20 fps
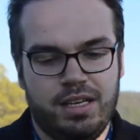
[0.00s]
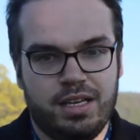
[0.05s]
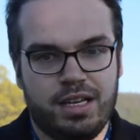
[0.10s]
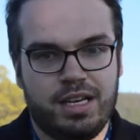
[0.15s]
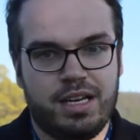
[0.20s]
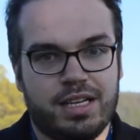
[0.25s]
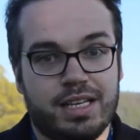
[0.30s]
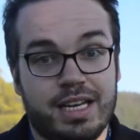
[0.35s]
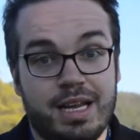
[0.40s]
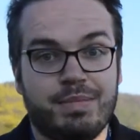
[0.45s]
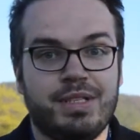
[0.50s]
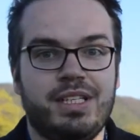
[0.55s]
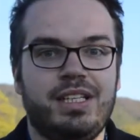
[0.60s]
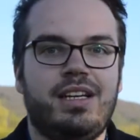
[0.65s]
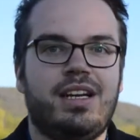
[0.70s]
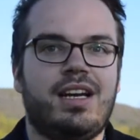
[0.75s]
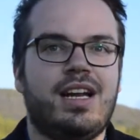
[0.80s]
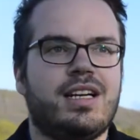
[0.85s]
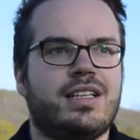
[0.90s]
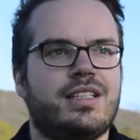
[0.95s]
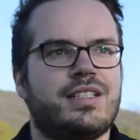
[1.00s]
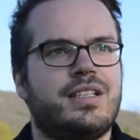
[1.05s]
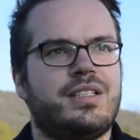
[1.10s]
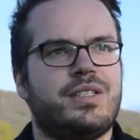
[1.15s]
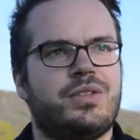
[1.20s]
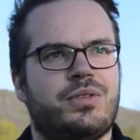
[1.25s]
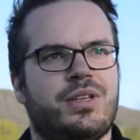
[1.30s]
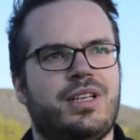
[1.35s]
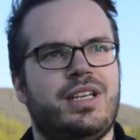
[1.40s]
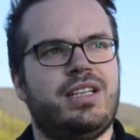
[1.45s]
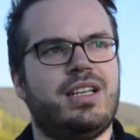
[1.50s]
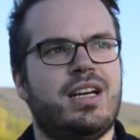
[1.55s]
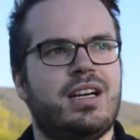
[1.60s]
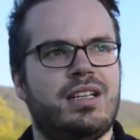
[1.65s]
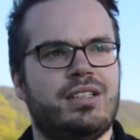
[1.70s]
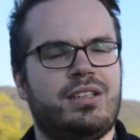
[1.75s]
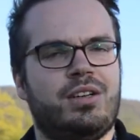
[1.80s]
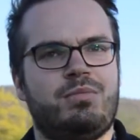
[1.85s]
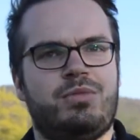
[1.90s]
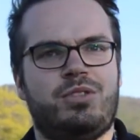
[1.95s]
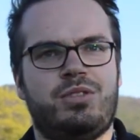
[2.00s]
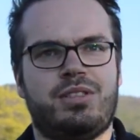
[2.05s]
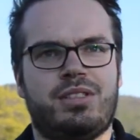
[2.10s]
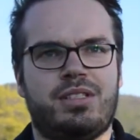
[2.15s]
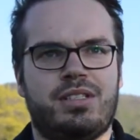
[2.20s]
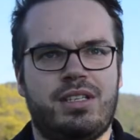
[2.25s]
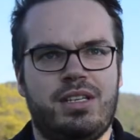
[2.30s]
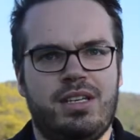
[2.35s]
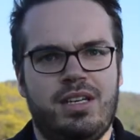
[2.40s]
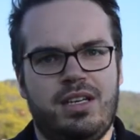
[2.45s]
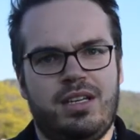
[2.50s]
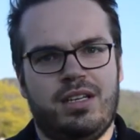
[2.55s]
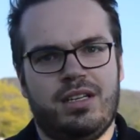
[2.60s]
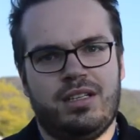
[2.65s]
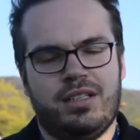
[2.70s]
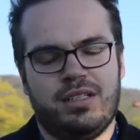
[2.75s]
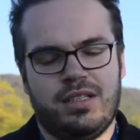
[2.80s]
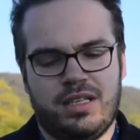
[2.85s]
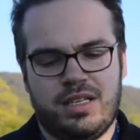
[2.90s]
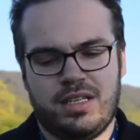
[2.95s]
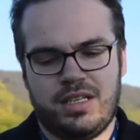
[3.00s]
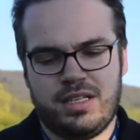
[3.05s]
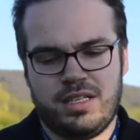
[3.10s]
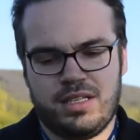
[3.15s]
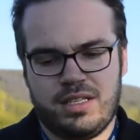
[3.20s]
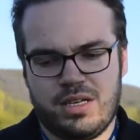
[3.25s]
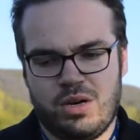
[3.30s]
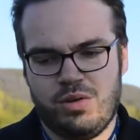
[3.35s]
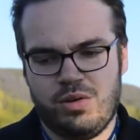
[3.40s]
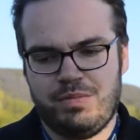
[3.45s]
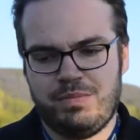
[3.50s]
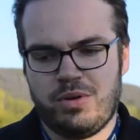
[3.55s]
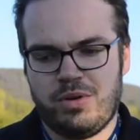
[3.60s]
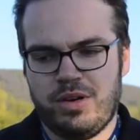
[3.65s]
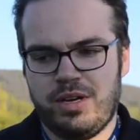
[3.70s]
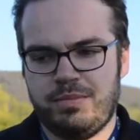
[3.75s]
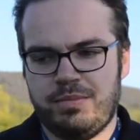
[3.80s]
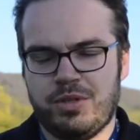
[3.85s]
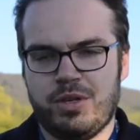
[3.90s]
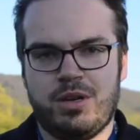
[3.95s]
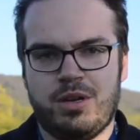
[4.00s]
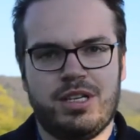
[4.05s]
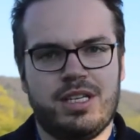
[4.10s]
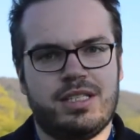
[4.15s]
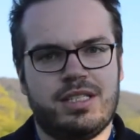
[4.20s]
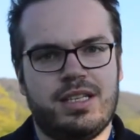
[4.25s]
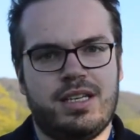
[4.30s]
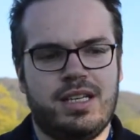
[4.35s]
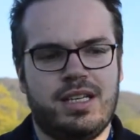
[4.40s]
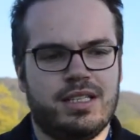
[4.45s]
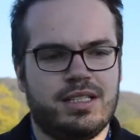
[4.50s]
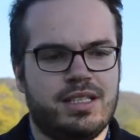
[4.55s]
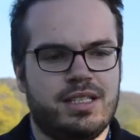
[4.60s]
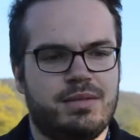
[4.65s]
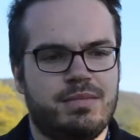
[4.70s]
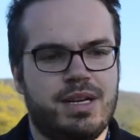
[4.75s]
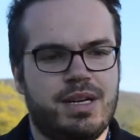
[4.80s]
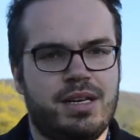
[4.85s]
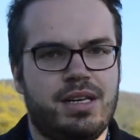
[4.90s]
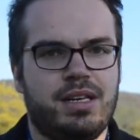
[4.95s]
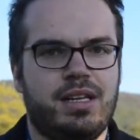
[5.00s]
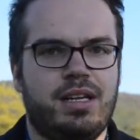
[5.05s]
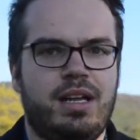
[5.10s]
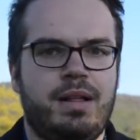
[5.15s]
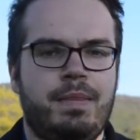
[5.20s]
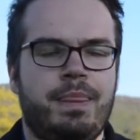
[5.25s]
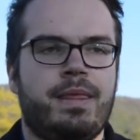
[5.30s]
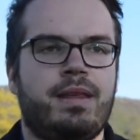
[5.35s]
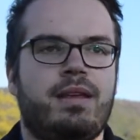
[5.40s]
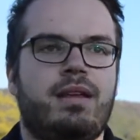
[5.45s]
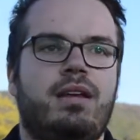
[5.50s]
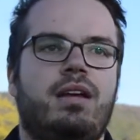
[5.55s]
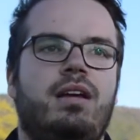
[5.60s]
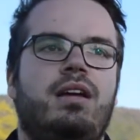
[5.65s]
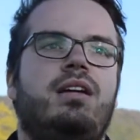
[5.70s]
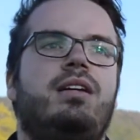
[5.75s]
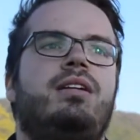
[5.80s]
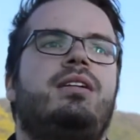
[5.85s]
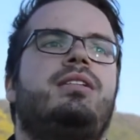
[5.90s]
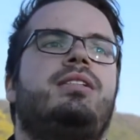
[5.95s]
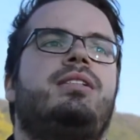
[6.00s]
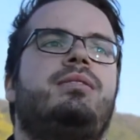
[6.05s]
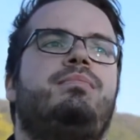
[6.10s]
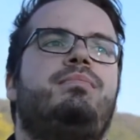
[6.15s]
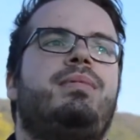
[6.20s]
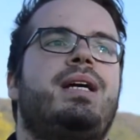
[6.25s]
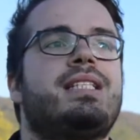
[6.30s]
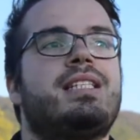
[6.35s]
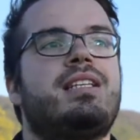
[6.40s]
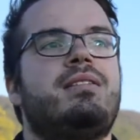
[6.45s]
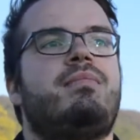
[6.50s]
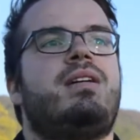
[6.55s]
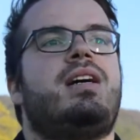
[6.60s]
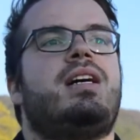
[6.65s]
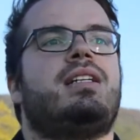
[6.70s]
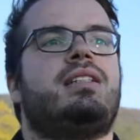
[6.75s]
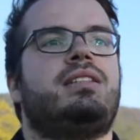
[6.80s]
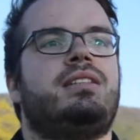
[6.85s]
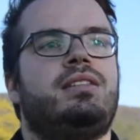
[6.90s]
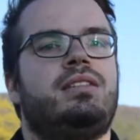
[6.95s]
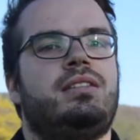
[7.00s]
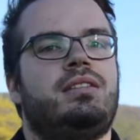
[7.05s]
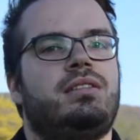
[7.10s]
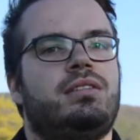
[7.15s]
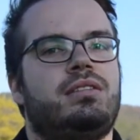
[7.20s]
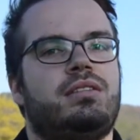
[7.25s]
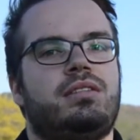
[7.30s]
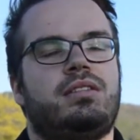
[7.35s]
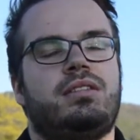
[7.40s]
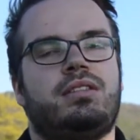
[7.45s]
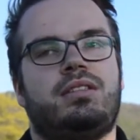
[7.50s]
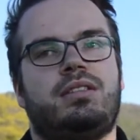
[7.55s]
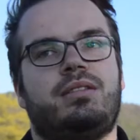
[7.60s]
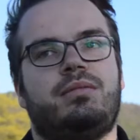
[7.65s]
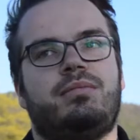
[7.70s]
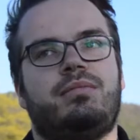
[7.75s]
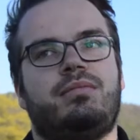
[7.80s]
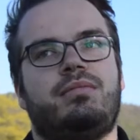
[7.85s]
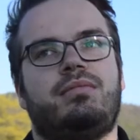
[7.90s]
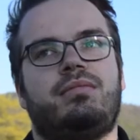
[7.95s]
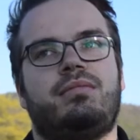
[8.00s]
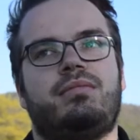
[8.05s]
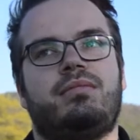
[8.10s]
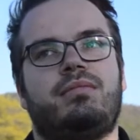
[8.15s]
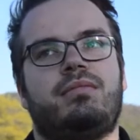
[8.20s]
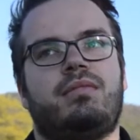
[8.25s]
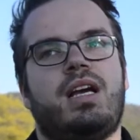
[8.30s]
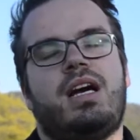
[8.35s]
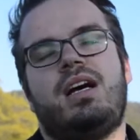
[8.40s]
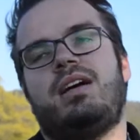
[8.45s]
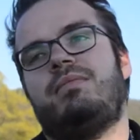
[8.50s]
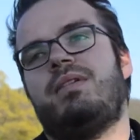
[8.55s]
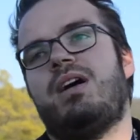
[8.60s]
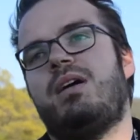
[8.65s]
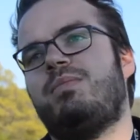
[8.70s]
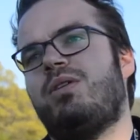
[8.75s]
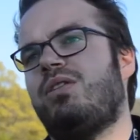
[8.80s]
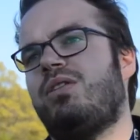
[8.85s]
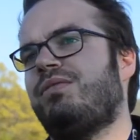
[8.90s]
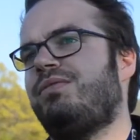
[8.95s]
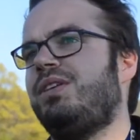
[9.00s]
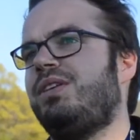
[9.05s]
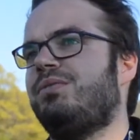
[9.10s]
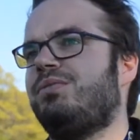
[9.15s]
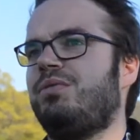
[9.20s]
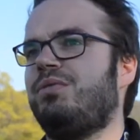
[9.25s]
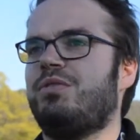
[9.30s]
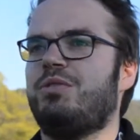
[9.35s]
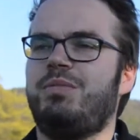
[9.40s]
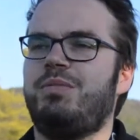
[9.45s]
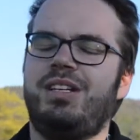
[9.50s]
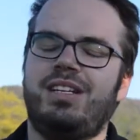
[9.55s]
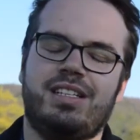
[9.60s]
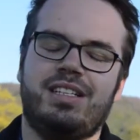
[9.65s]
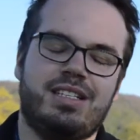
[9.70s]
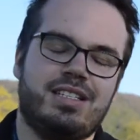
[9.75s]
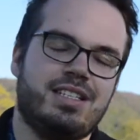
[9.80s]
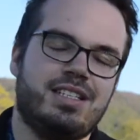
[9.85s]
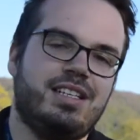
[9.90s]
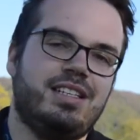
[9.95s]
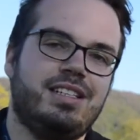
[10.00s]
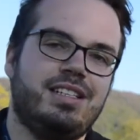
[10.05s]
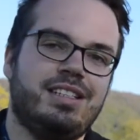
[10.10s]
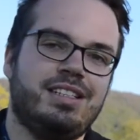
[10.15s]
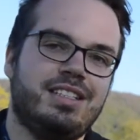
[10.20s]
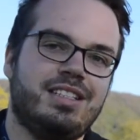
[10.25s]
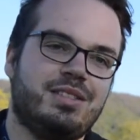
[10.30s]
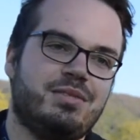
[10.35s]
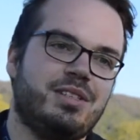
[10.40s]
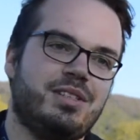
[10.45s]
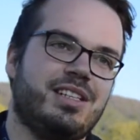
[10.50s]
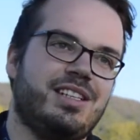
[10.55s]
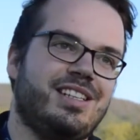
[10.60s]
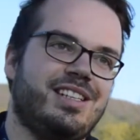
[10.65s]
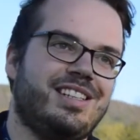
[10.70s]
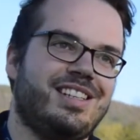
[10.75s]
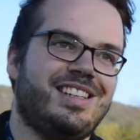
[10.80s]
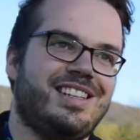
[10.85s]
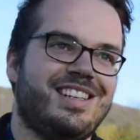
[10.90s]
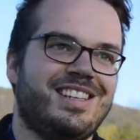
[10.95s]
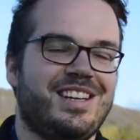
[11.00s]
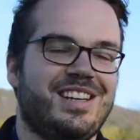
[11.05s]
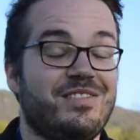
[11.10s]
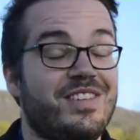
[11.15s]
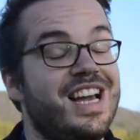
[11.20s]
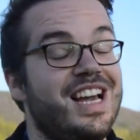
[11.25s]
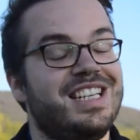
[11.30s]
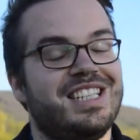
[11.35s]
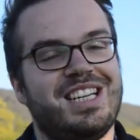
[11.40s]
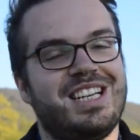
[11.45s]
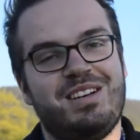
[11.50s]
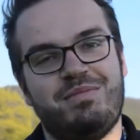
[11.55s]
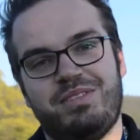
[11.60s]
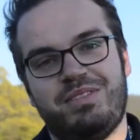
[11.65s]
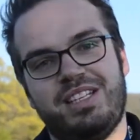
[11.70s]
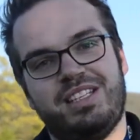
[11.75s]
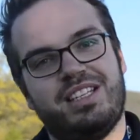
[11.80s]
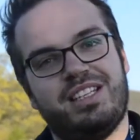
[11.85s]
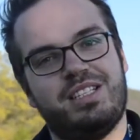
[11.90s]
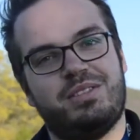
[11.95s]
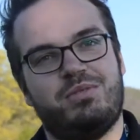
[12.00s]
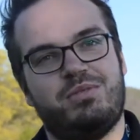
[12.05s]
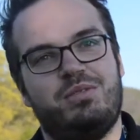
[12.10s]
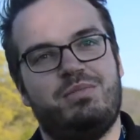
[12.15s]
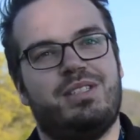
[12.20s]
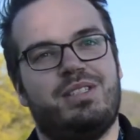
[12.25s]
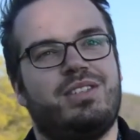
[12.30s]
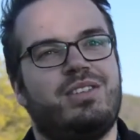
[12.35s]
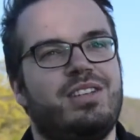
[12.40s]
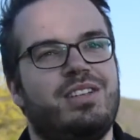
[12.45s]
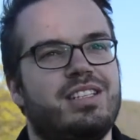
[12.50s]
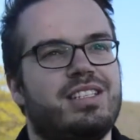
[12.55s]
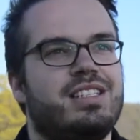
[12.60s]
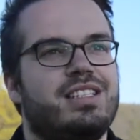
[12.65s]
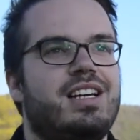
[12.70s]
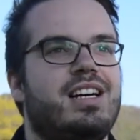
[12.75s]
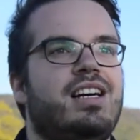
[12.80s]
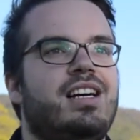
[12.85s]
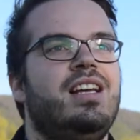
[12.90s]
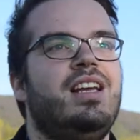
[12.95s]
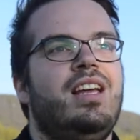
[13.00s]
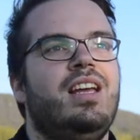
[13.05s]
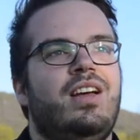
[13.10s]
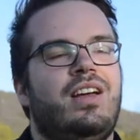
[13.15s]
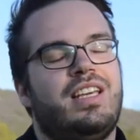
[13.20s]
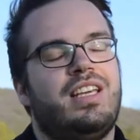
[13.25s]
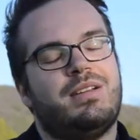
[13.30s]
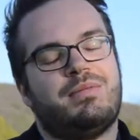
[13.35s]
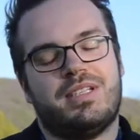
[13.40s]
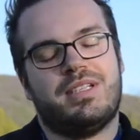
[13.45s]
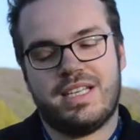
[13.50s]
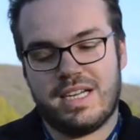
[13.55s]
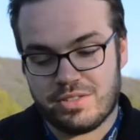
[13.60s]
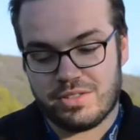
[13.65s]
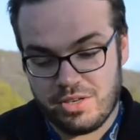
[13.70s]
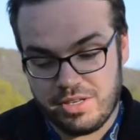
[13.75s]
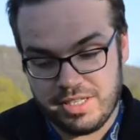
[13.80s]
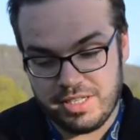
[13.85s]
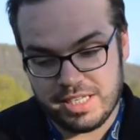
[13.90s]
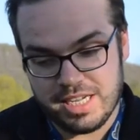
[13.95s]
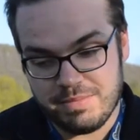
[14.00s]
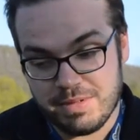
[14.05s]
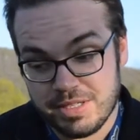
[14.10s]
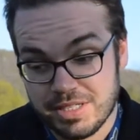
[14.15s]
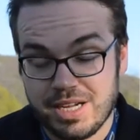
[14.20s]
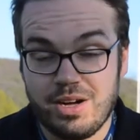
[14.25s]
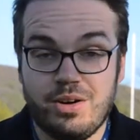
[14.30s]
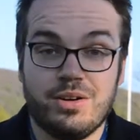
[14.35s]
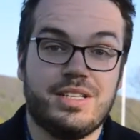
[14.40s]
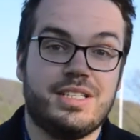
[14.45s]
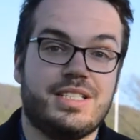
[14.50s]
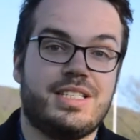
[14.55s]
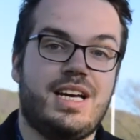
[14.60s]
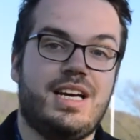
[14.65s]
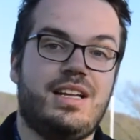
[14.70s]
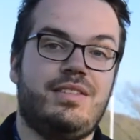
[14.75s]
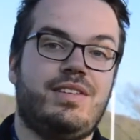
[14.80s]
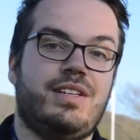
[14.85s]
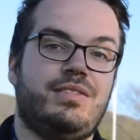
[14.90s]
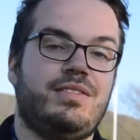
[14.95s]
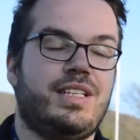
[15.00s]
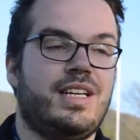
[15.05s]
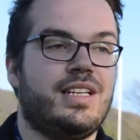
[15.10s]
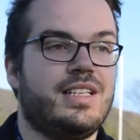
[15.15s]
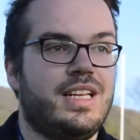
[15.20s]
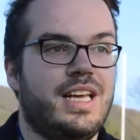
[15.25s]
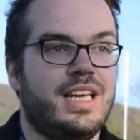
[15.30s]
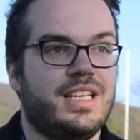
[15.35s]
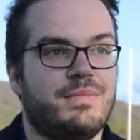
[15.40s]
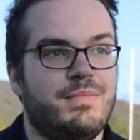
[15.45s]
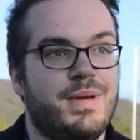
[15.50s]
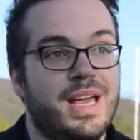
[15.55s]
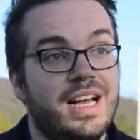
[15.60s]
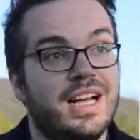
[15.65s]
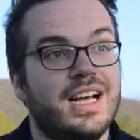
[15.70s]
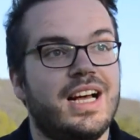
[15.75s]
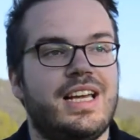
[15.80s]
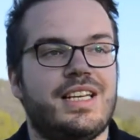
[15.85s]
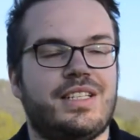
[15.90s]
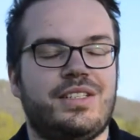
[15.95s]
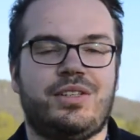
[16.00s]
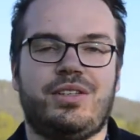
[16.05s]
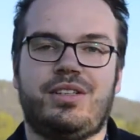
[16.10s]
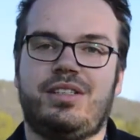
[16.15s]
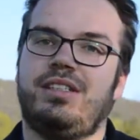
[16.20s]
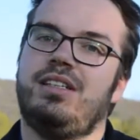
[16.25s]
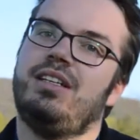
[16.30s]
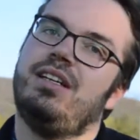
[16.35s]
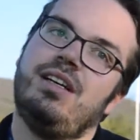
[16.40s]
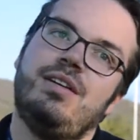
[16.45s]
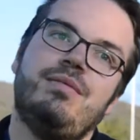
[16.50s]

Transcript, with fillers: Äh, knappe Niederlage ist jetzt okay, daran können wir uns äh, aufbäumen, können das dann nächstes Mal äh, besser machen ja, habe auch vier, fünf Spieler gesehen, die hier jetzt wirklich äh, geweint haben. Denen geht es wohl besonders nah. Ich habe gesagt, heute kann man traurig sein, weil wir hätten echt mehr erreichen können.